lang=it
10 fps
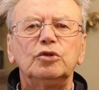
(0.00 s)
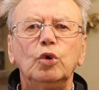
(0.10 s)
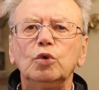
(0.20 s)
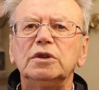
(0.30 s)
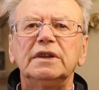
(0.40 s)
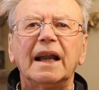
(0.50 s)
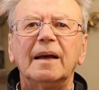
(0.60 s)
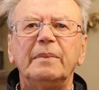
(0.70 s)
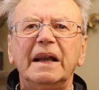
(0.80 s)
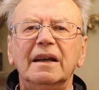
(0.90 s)
tutta
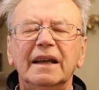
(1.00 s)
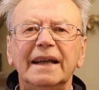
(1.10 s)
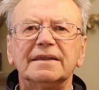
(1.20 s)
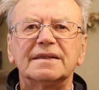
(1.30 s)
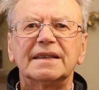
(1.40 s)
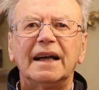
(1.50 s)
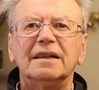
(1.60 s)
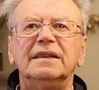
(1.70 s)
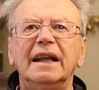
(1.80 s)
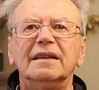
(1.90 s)
la bellezza
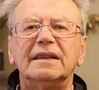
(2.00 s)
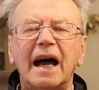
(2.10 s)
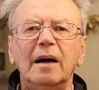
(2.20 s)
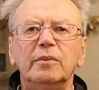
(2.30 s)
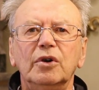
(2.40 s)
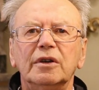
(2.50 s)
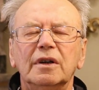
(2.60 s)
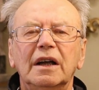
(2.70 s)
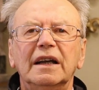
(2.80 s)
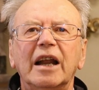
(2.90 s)
del
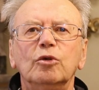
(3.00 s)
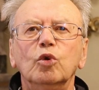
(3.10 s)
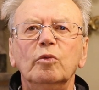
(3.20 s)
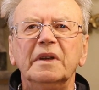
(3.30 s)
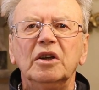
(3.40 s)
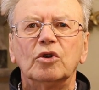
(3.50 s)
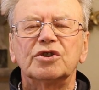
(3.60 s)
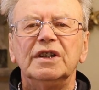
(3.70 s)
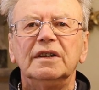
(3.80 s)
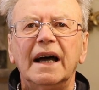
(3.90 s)
Tabor, la
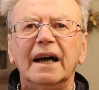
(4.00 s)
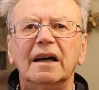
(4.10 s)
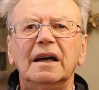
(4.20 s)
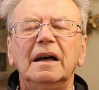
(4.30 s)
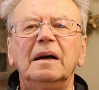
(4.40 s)
luminosità,